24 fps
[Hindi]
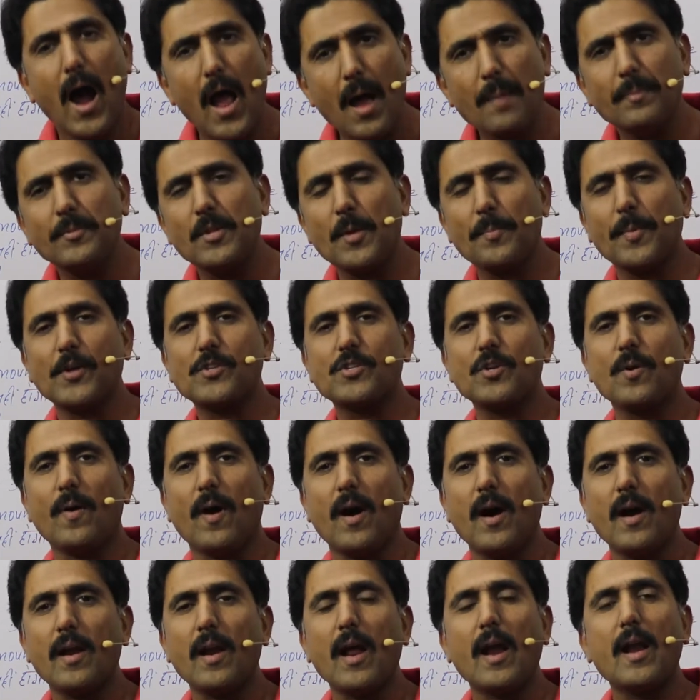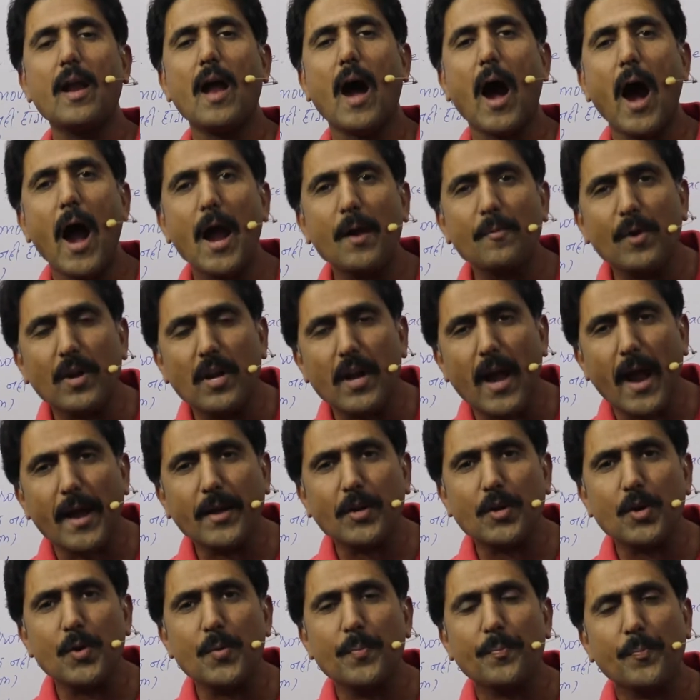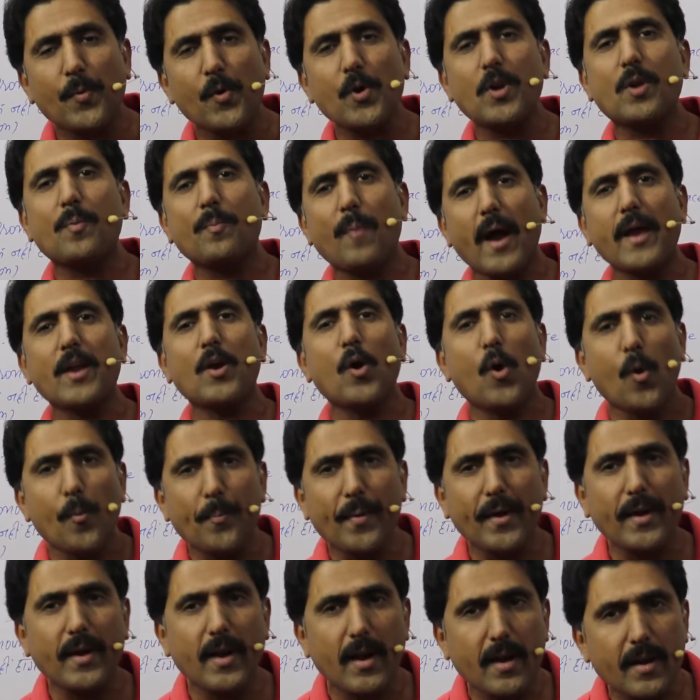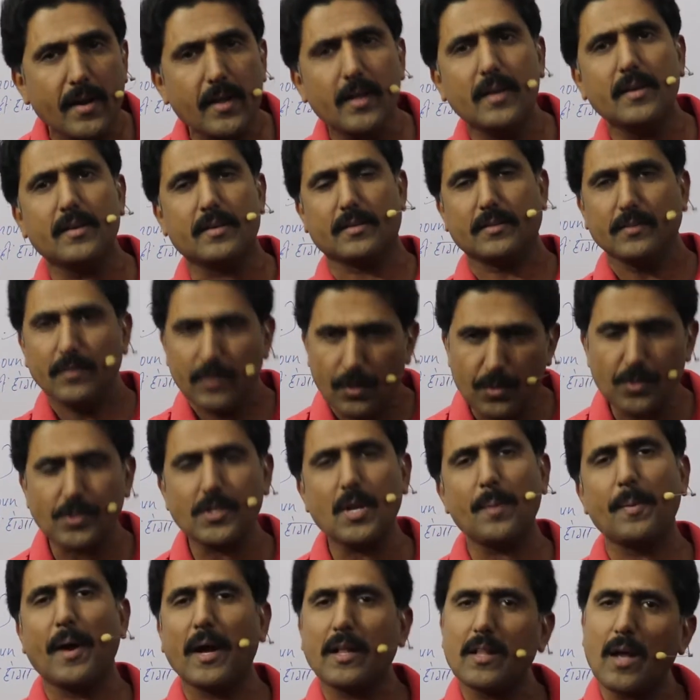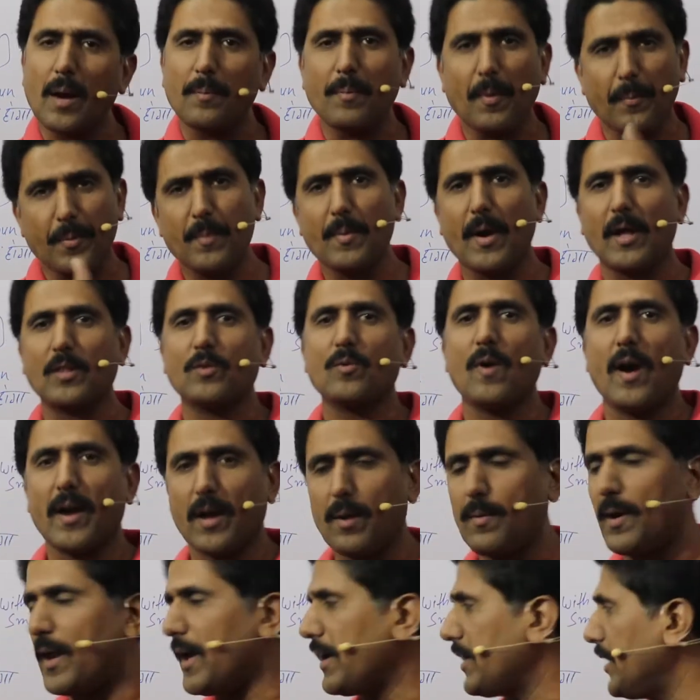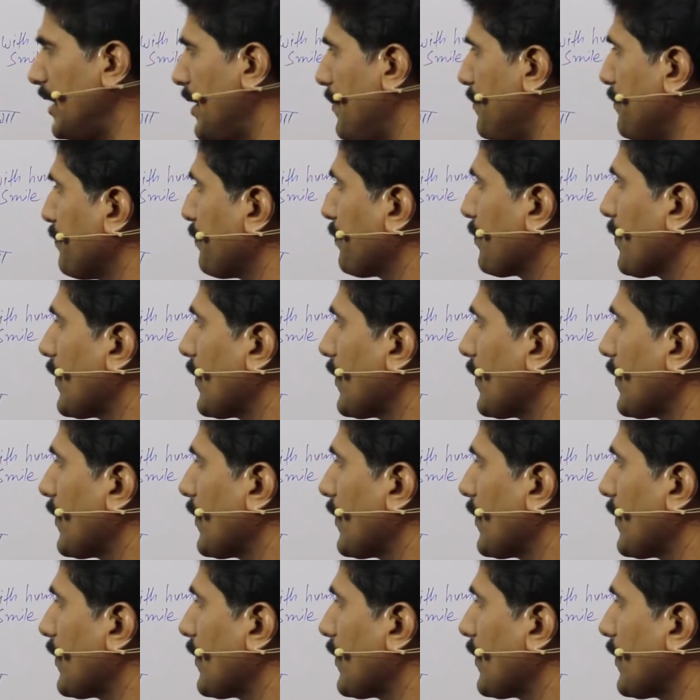आई एम दीपक चौहान एंड आई वुड लाइक टू पुट माई ओपिनियन हियर उसके बाद आप अपनी बात को आगे बढ़ाइए